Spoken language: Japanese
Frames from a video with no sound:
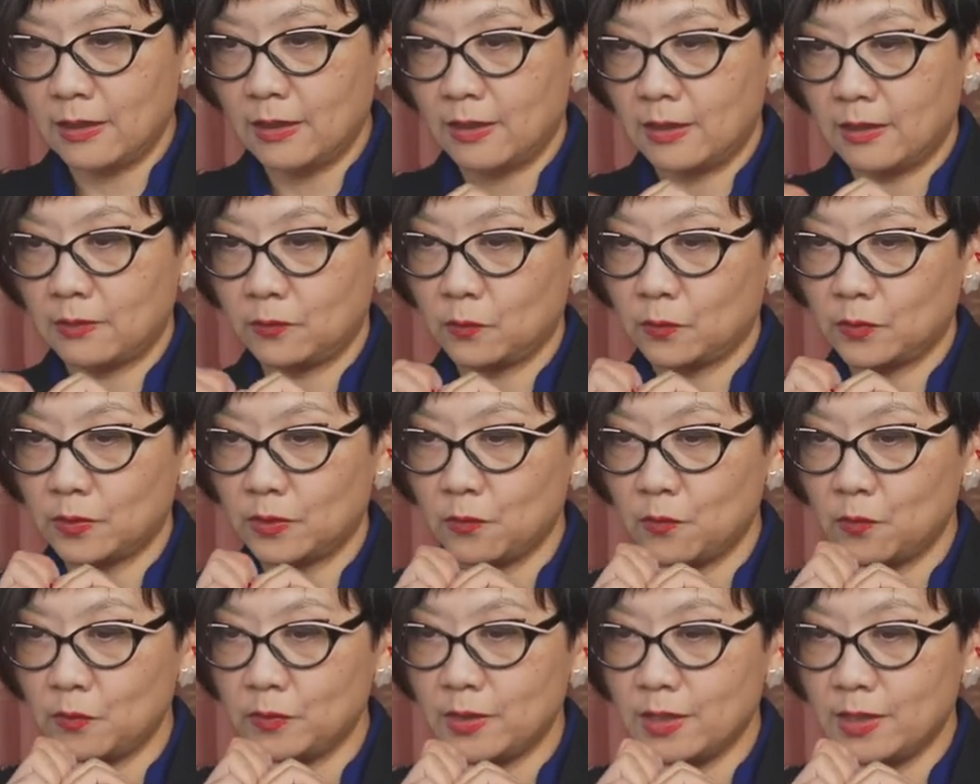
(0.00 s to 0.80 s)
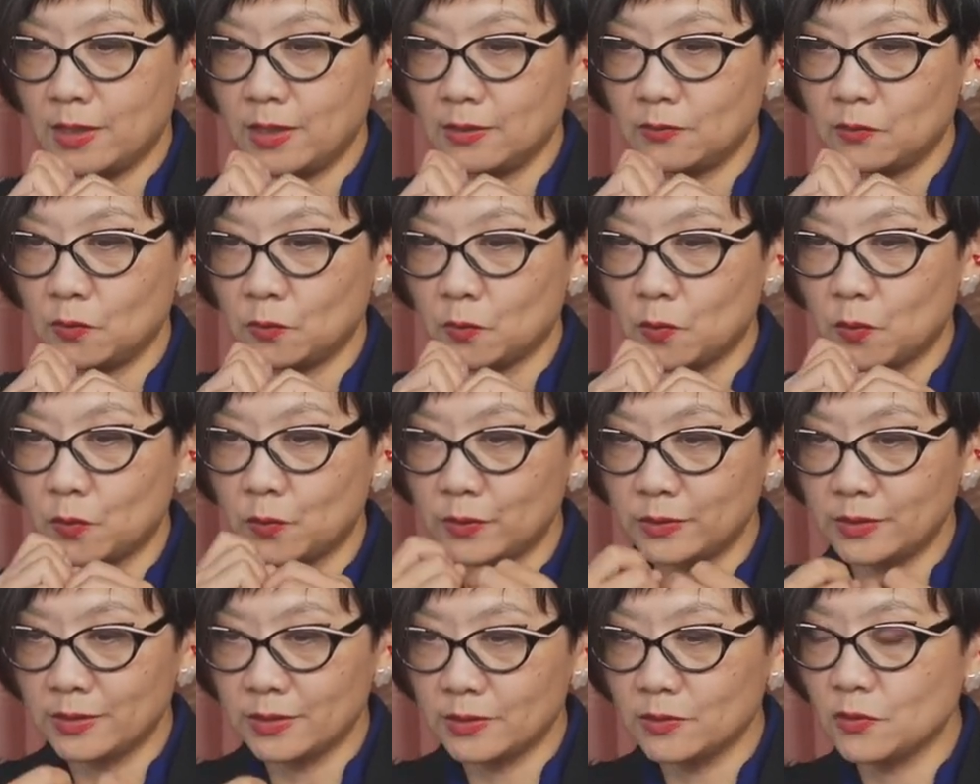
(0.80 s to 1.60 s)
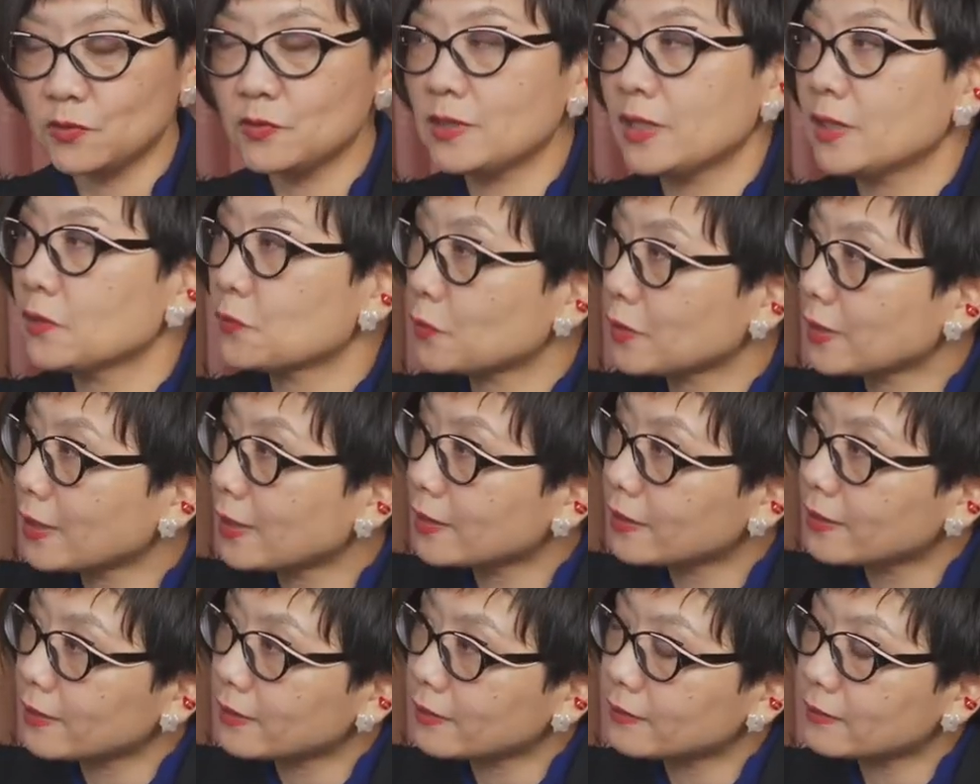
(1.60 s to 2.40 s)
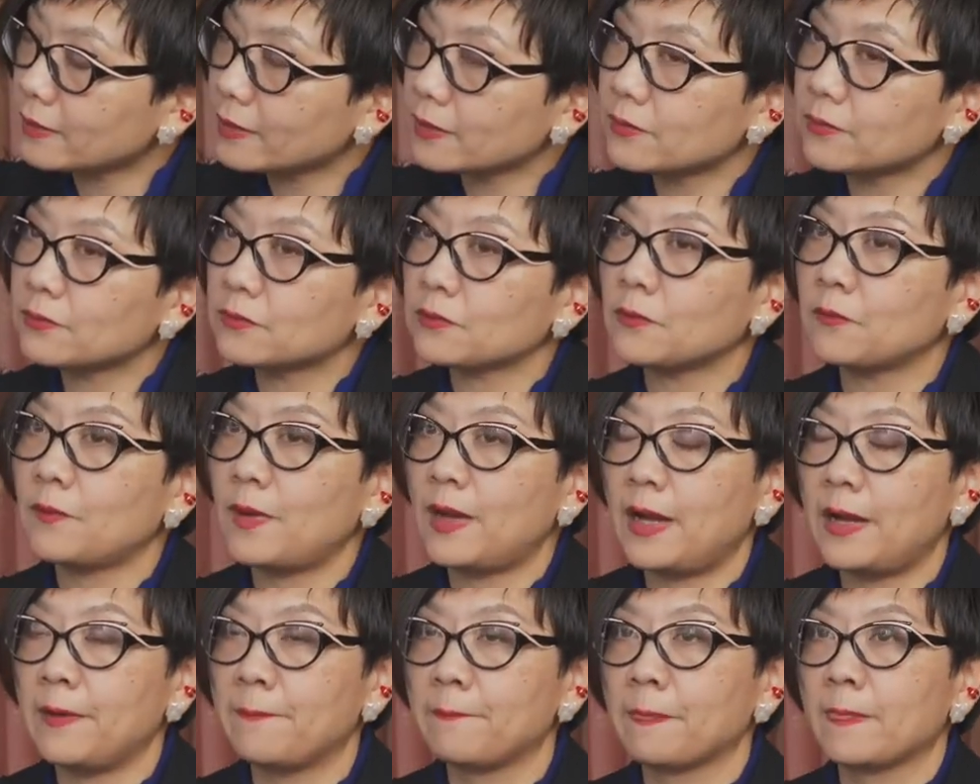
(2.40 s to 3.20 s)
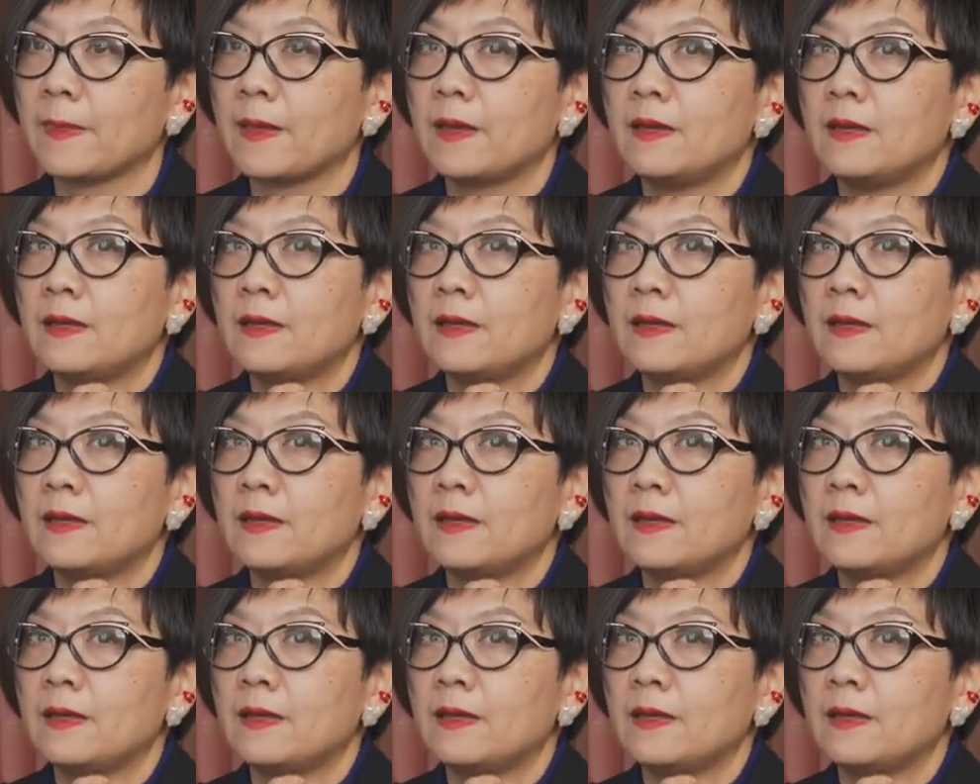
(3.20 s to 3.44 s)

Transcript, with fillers: えっと、基本的にその黒人女性の経験っていうのは